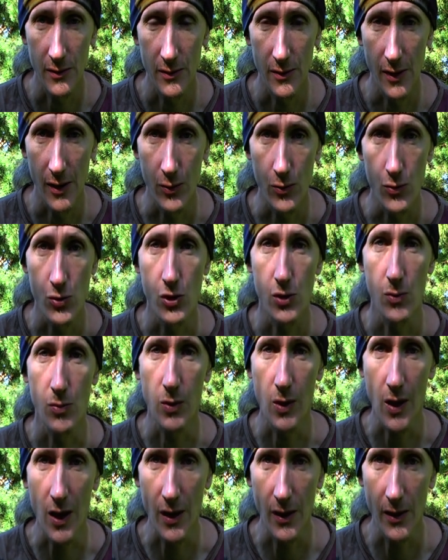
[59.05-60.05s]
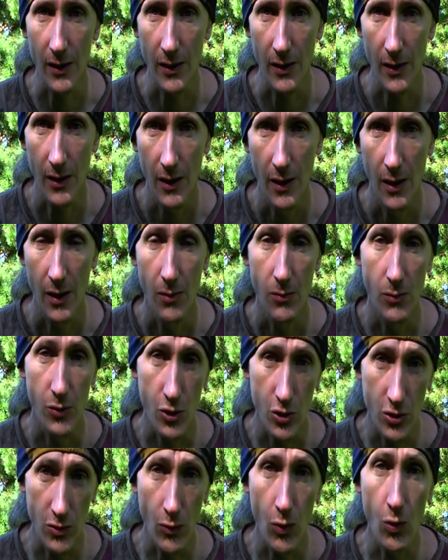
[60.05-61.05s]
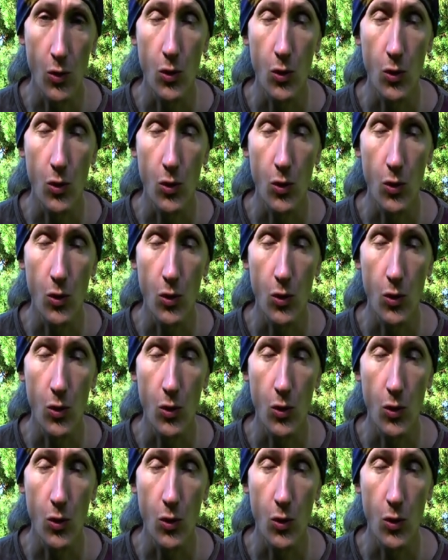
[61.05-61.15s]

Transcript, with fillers: дающий благо, Большинство